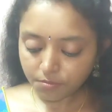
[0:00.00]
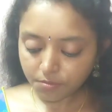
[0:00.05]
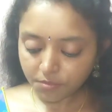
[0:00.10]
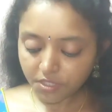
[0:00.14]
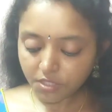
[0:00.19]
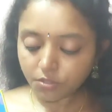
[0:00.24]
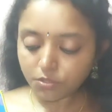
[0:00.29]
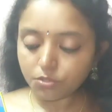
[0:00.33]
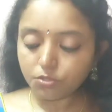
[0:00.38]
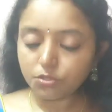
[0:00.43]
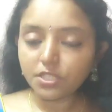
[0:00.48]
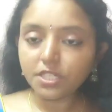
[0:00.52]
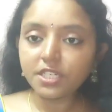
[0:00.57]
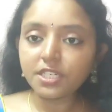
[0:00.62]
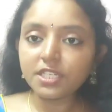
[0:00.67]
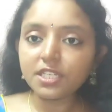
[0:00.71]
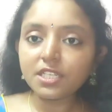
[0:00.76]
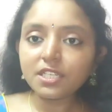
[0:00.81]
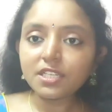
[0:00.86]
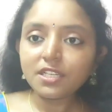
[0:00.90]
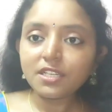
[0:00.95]
మీరు
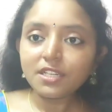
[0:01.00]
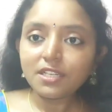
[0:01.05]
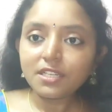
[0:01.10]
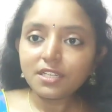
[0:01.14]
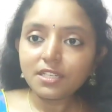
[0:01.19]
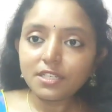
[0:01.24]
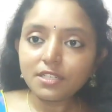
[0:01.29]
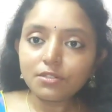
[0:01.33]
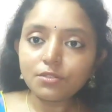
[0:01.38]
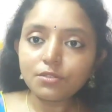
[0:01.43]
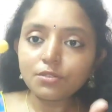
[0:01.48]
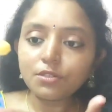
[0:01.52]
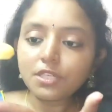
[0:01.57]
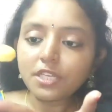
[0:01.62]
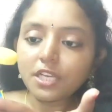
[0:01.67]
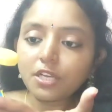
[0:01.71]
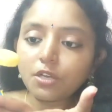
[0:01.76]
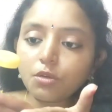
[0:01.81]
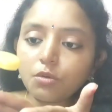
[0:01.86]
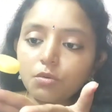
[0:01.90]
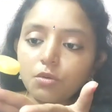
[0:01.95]
చూడండి నేను
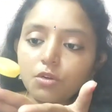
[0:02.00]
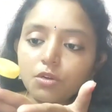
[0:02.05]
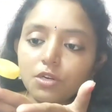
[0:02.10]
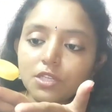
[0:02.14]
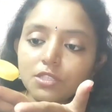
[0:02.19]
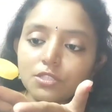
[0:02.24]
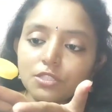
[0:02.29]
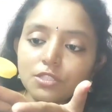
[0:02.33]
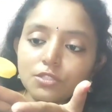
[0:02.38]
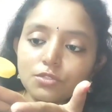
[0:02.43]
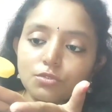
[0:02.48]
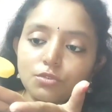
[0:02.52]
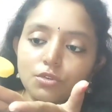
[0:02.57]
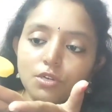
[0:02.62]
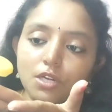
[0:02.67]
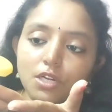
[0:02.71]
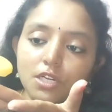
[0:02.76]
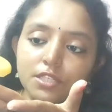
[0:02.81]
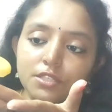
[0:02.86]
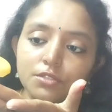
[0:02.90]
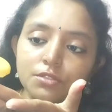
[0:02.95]
ఎక్కువ కూడా
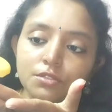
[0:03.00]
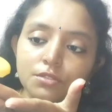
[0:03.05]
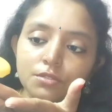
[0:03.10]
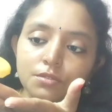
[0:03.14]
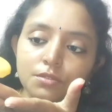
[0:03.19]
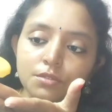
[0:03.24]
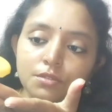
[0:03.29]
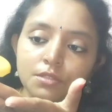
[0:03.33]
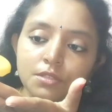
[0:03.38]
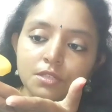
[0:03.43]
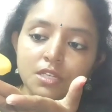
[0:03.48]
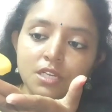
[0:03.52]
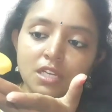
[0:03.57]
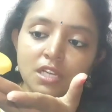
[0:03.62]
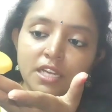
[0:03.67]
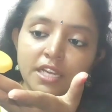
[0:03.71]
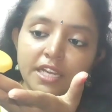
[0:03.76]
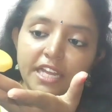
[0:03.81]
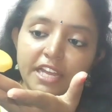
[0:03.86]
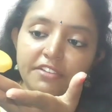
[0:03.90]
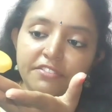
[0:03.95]
తీసుకోవట్లేదు
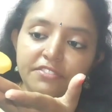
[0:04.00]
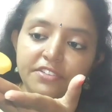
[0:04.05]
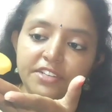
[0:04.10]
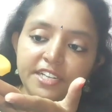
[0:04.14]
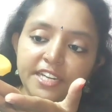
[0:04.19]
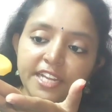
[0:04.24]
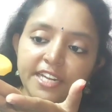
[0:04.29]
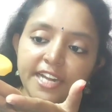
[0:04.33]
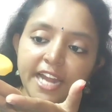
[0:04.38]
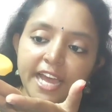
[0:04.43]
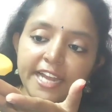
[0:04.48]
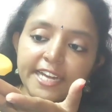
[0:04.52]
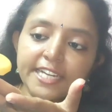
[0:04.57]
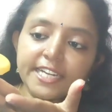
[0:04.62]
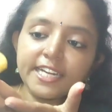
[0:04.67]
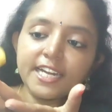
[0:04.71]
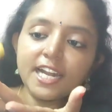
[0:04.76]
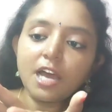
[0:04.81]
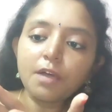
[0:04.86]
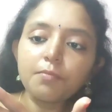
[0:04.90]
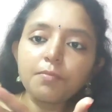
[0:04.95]
ఎవ్రీడే నైట్
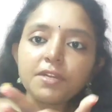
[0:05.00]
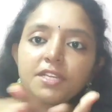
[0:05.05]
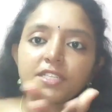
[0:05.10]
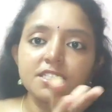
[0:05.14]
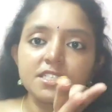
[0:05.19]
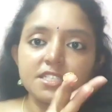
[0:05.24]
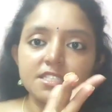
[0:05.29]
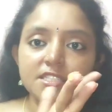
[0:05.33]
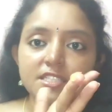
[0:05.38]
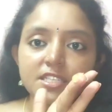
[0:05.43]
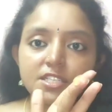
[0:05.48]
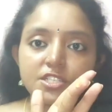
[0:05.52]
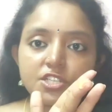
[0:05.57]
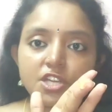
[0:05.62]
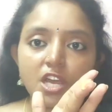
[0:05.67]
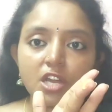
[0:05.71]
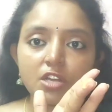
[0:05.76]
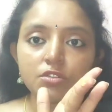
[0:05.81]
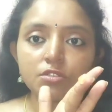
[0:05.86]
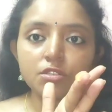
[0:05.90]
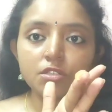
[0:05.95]
ఇలా అప్లై చేస్తే
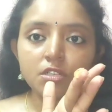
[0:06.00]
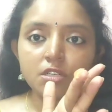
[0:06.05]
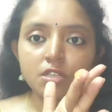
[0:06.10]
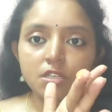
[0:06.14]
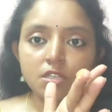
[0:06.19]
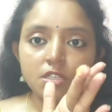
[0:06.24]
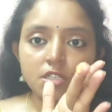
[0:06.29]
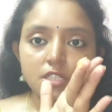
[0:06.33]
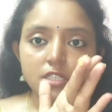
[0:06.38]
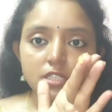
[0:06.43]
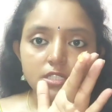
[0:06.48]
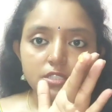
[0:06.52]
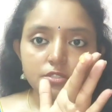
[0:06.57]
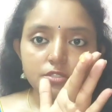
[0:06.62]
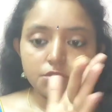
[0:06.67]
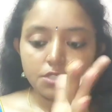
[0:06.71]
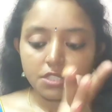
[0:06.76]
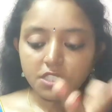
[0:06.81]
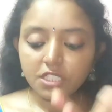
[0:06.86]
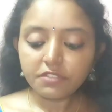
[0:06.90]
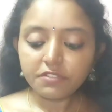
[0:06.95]
చాలు
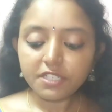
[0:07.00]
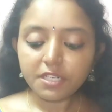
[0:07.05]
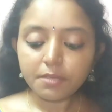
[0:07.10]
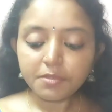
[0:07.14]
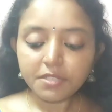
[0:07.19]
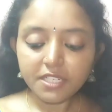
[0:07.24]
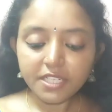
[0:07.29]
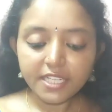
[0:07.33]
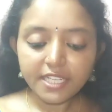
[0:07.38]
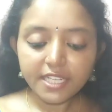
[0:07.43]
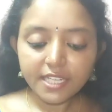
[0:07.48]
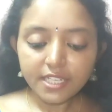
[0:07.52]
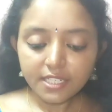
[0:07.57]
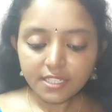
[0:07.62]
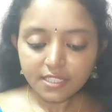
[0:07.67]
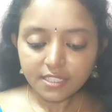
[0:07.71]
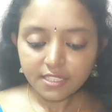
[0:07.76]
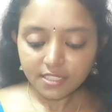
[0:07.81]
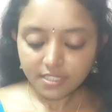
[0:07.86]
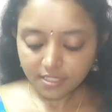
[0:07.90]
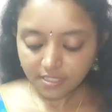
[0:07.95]
చూడండి విటమిన్ ఈ
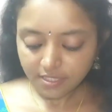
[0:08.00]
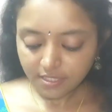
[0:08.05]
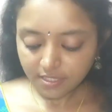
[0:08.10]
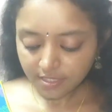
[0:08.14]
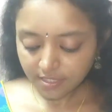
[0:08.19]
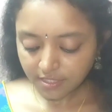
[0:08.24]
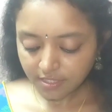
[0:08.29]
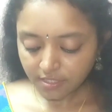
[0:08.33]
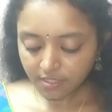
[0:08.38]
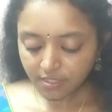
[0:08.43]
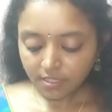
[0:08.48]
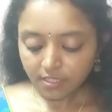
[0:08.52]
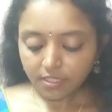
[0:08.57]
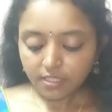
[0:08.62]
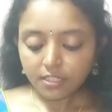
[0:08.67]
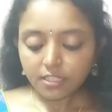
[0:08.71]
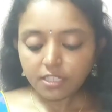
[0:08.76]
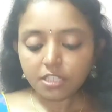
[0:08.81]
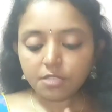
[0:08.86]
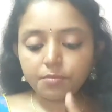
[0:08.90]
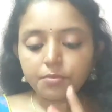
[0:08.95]

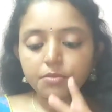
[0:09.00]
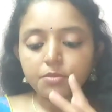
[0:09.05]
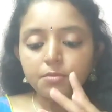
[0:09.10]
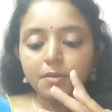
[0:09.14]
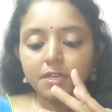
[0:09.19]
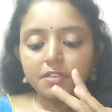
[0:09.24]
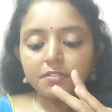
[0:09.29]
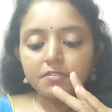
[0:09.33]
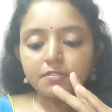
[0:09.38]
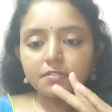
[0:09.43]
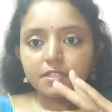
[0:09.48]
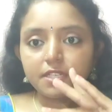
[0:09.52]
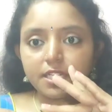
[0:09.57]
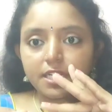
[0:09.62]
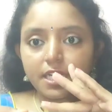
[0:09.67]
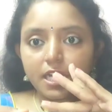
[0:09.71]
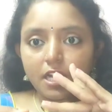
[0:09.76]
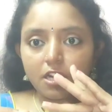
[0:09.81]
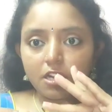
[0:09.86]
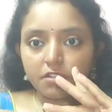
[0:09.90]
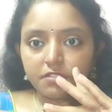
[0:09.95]
ఇప్పుడు మనం
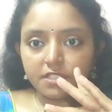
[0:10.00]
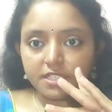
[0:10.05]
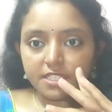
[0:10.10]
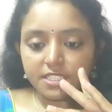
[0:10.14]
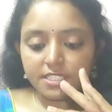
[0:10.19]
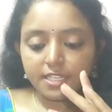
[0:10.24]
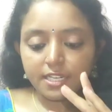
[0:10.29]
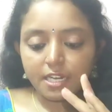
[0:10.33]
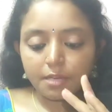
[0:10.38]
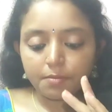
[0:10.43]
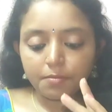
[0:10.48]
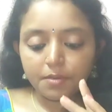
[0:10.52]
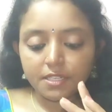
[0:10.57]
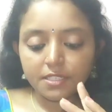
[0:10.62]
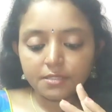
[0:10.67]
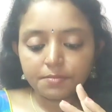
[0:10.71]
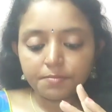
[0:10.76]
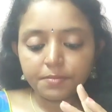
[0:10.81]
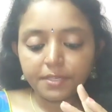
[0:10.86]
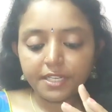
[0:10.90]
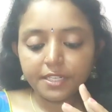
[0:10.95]
ఇక్కడ అలవీరా జెల్ అప్లై
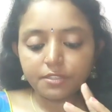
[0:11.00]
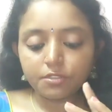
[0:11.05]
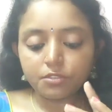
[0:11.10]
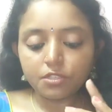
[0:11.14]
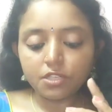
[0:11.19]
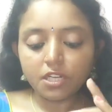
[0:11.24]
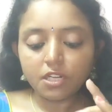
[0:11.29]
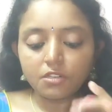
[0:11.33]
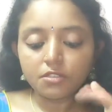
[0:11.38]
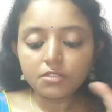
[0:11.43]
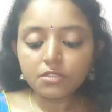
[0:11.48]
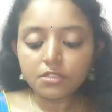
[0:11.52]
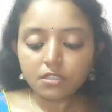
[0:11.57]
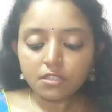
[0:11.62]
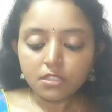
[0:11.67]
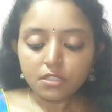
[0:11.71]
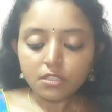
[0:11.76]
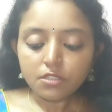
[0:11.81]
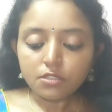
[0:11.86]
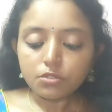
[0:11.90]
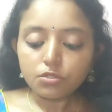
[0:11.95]
పెడుతున్నాను
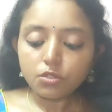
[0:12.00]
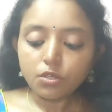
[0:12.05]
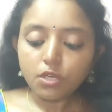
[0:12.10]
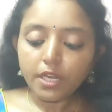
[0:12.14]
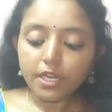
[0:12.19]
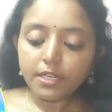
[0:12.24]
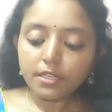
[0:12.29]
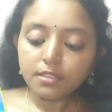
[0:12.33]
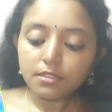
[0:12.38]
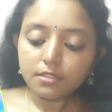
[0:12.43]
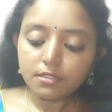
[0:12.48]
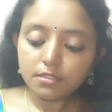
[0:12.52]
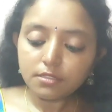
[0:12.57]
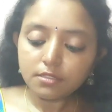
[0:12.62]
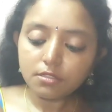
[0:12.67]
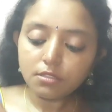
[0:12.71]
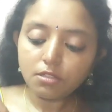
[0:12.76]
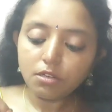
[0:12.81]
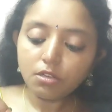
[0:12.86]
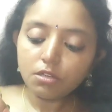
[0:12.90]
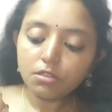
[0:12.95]
సో అండ్
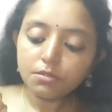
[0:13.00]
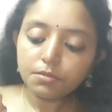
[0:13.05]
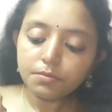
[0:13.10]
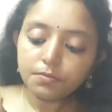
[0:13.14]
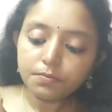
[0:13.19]
ఇందులో